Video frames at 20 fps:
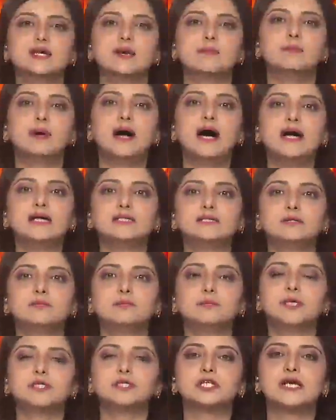के बाद
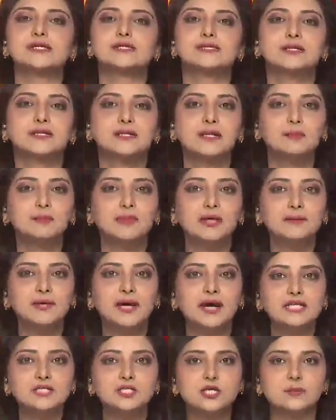प्रशासनिक कमले में
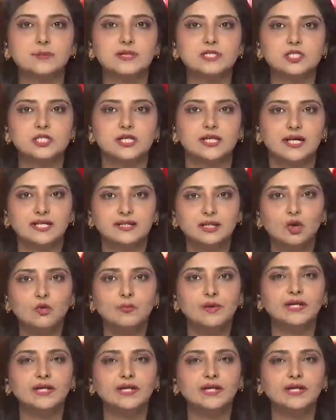हलचल मची है लखनऊ में